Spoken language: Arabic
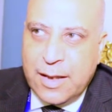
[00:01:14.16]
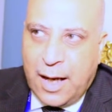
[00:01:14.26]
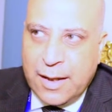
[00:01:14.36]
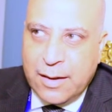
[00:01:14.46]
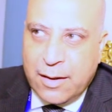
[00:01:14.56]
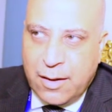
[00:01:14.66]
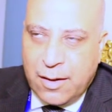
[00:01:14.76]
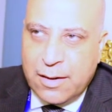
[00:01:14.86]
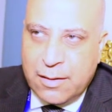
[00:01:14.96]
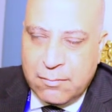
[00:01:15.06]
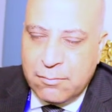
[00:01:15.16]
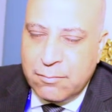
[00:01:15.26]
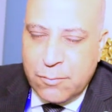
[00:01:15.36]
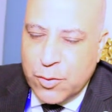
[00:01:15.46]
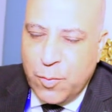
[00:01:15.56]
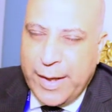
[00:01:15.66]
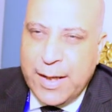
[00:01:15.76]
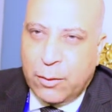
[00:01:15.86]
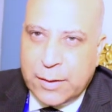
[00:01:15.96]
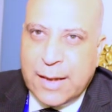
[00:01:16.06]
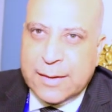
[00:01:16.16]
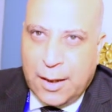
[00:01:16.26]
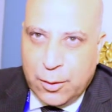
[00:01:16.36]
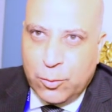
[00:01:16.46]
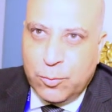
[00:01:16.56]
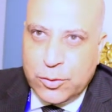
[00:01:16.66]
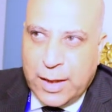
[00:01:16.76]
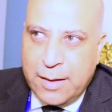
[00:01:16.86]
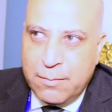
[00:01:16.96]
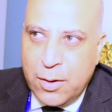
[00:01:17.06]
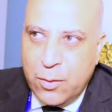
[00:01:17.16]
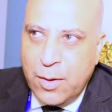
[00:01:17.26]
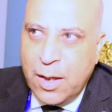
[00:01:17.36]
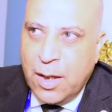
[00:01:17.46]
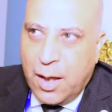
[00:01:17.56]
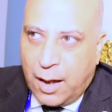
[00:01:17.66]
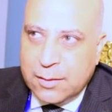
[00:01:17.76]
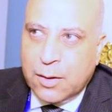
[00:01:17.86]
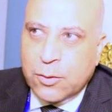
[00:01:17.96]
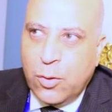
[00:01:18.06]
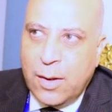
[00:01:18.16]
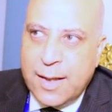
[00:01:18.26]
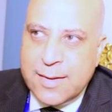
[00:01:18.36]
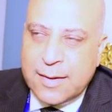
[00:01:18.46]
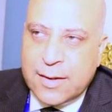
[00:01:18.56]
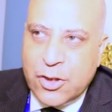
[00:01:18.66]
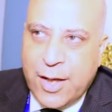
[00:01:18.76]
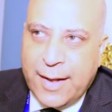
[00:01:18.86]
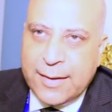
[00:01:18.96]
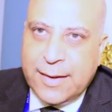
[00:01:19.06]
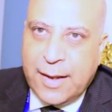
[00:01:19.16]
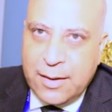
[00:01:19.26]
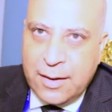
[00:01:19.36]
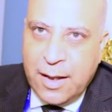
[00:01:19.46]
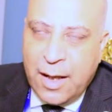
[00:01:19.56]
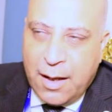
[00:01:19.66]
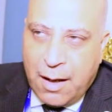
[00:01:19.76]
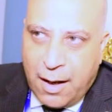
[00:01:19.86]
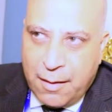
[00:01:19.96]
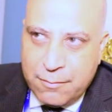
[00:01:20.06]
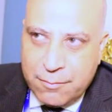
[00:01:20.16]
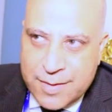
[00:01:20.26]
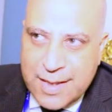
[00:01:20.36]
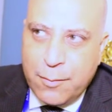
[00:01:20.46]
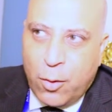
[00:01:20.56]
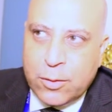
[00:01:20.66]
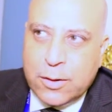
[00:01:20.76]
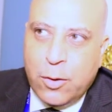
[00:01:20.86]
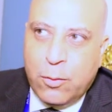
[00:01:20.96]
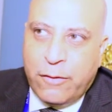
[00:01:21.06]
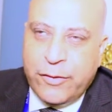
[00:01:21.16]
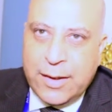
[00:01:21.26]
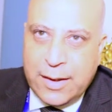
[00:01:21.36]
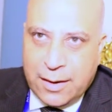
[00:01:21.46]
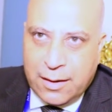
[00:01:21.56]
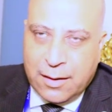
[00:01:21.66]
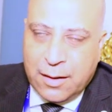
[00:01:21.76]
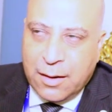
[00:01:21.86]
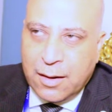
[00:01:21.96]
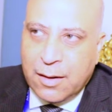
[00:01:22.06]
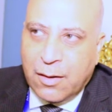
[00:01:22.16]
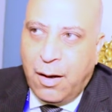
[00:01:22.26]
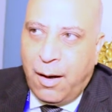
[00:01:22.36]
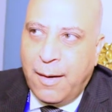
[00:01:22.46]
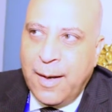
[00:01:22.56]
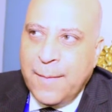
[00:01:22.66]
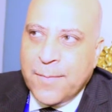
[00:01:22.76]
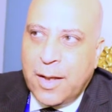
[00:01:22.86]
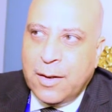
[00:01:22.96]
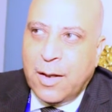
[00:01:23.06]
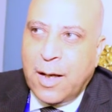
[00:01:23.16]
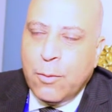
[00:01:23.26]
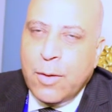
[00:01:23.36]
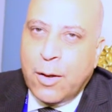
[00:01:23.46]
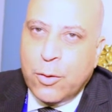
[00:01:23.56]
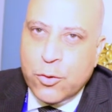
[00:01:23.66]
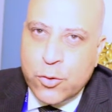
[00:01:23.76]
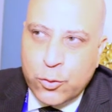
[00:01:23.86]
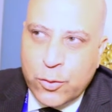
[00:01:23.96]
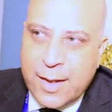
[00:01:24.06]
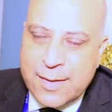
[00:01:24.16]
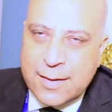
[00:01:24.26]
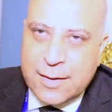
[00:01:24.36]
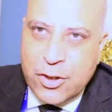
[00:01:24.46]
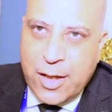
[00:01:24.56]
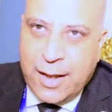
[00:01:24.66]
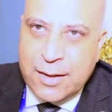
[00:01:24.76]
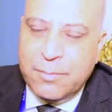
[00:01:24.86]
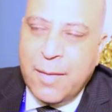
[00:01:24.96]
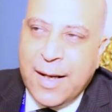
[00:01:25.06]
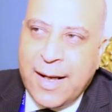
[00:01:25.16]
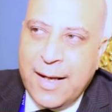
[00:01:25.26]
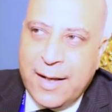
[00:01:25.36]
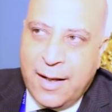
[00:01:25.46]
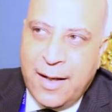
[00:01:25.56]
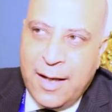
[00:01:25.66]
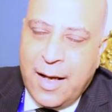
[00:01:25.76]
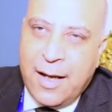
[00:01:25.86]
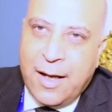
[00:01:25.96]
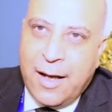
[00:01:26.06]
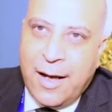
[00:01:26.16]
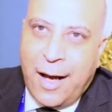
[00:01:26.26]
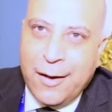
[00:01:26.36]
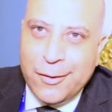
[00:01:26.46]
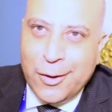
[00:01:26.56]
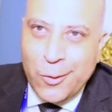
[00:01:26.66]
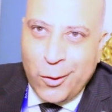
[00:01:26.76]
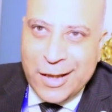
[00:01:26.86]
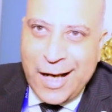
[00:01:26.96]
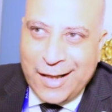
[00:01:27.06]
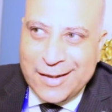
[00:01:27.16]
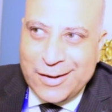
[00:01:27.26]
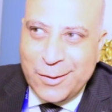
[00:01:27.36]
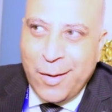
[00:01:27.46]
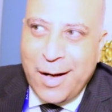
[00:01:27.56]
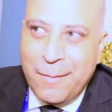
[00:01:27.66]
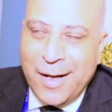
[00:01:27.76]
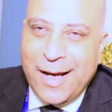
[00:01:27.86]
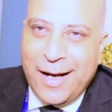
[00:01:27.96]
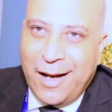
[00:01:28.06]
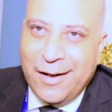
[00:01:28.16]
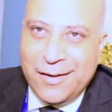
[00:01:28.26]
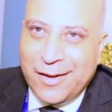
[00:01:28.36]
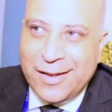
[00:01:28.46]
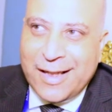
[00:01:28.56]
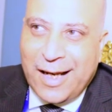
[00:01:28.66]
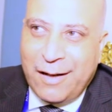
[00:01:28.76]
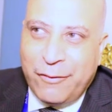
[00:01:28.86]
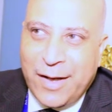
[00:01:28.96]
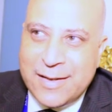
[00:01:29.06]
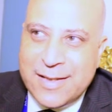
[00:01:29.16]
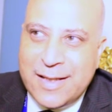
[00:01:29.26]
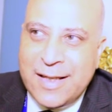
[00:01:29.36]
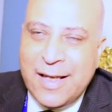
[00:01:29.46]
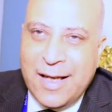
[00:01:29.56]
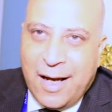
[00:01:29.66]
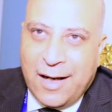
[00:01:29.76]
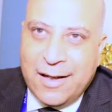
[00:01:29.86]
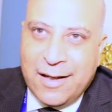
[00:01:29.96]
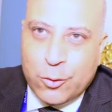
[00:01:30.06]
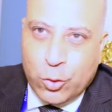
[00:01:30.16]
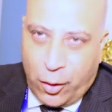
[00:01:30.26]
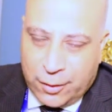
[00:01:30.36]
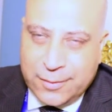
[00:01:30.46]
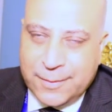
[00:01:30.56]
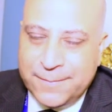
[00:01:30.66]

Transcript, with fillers: هي خلال اسبوعين او ثلاثه هنكون منتهيين منه اعتقد كل هذه التشريعات كان زي ما قلت جوه في القاعه ان لولا صدور هذه التشريعات ما كان آه، هنقدر نقعد القعده دي ولا ما كان هنقدر نتكلم في هذه الاطروحات.